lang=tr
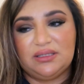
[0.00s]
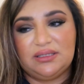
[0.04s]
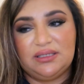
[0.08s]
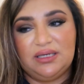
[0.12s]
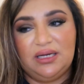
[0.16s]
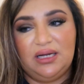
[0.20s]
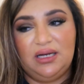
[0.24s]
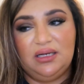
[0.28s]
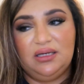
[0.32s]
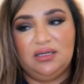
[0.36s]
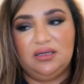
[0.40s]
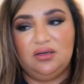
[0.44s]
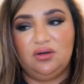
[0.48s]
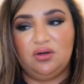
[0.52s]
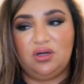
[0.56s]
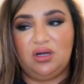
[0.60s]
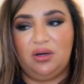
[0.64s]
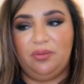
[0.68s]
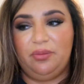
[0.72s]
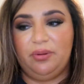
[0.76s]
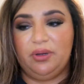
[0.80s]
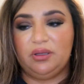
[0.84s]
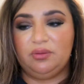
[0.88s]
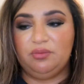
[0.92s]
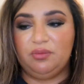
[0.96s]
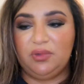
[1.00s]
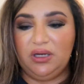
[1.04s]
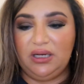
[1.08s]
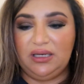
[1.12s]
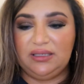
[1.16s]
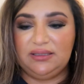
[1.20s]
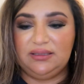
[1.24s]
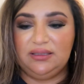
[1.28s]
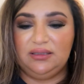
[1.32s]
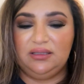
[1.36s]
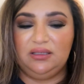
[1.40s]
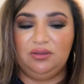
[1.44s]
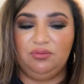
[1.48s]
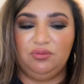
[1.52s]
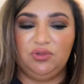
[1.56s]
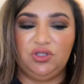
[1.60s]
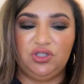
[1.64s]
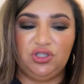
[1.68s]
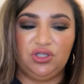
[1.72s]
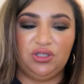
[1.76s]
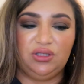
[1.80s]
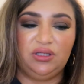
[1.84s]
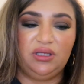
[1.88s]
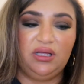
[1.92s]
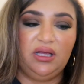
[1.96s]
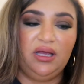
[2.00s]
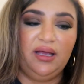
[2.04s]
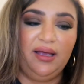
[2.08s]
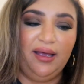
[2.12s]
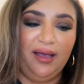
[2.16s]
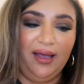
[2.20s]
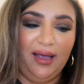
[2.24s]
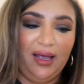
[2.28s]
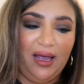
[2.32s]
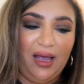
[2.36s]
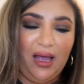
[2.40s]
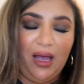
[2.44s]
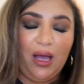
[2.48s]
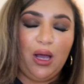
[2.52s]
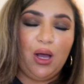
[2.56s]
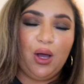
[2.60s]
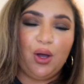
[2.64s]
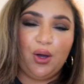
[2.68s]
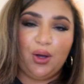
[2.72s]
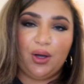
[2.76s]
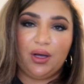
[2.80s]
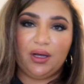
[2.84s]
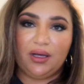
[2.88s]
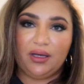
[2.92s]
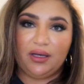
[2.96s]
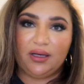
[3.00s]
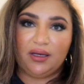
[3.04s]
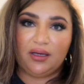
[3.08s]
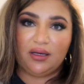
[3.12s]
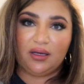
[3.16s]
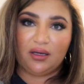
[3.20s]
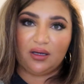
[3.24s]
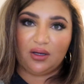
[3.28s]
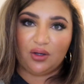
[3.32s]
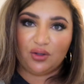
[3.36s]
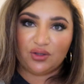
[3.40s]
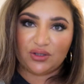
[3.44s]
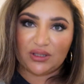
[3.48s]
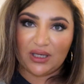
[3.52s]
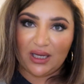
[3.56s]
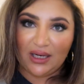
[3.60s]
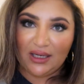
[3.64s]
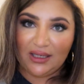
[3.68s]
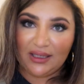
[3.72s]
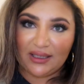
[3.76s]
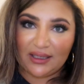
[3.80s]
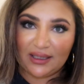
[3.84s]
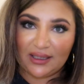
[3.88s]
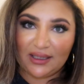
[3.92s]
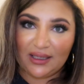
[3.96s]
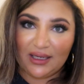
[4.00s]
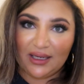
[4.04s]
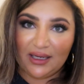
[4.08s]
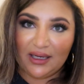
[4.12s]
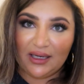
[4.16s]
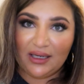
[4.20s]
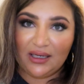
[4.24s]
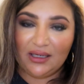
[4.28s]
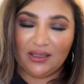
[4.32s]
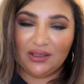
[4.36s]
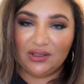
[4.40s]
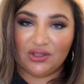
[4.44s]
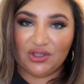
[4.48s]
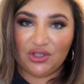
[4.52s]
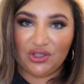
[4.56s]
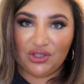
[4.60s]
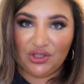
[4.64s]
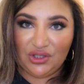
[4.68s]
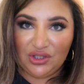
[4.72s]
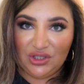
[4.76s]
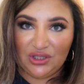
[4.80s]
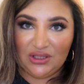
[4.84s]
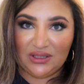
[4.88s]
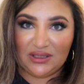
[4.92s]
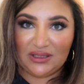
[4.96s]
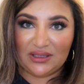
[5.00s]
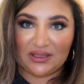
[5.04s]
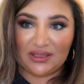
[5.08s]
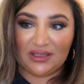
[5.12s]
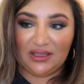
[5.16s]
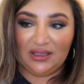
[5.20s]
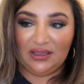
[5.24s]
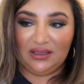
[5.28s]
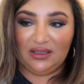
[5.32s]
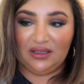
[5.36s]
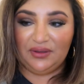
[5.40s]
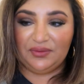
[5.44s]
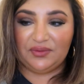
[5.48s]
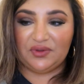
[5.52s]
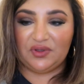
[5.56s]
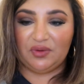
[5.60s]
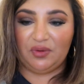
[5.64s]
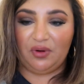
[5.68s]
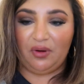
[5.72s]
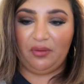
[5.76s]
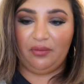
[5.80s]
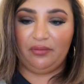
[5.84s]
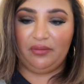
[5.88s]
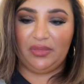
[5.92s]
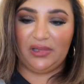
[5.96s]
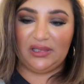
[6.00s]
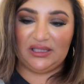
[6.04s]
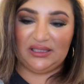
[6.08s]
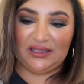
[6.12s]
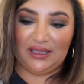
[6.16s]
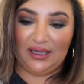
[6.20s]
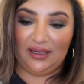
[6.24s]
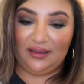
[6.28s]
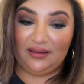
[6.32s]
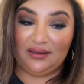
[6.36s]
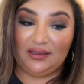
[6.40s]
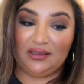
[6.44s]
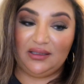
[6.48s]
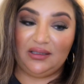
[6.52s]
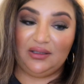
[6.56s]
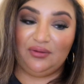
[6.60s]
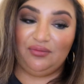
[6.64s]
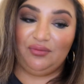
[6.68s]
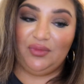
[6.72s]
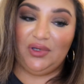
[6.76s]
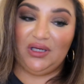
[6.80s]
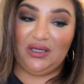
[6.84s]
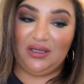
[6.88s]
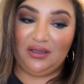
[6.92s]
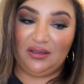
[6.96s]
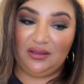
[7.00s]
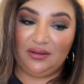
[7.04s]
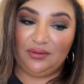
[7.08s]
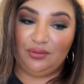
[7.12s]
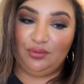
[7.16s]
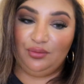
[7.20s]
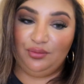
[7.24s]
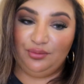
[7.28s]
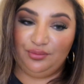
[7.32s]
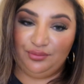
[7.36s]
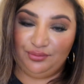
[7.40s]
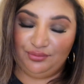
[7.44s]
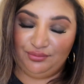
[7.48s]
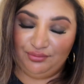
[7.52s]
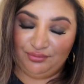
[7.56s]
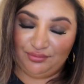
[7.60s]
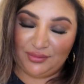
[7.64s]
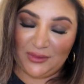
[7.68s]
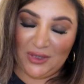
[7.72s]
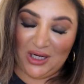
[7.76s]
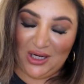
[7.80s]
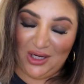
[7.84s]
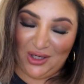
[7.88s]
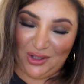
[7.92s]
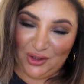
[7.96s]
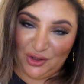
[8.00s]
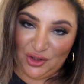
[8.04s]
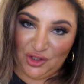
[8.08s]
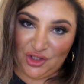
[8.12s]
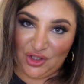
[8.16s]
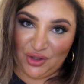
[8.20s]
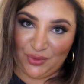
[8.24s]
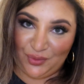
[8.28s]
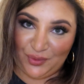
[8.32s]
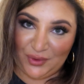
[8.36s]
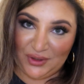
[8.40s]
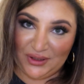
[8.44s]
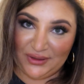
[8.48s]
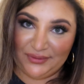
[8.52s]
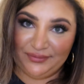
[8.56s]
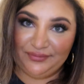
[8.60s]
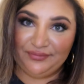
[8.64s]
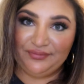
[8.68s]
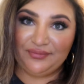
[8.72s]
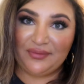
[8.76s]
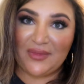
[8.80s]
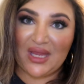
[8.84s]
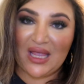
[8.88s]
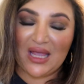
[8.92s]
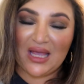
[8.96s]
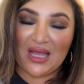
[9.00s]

bazı yerleri kapatmak istediğim için e, özellikle Jeans giydiğim zaman basenlerimi, kalçamı